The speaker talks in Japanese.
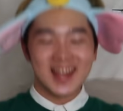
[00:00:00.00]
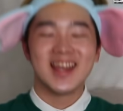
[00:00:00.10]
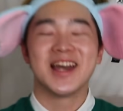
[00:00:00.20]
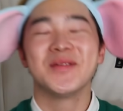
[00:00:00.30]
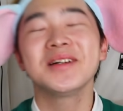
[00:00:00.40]

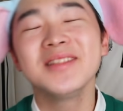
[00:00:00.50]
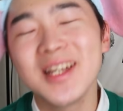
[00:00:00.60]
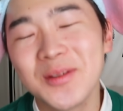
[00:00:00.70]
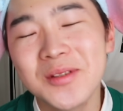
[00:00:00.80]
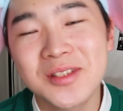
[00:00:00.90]
やばくな
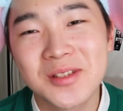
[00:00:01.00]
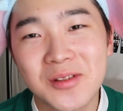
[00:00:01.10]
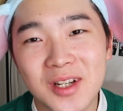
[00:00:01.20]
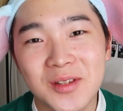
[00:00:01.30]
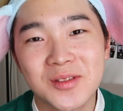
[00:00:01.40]
い？どうしよう
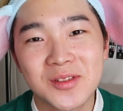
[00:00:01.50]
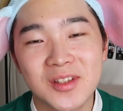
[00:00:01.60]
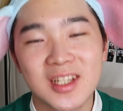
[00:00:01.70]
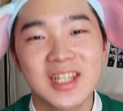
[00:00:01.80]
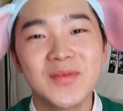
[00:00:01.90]
これ、本当
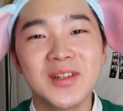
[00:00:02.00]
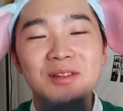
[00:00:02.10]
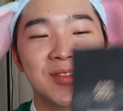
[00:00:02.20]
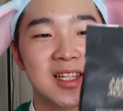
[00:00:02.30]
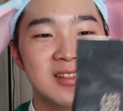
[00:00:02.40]
に。リフィル
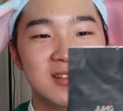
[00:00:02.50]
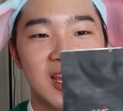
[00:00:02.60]
2つって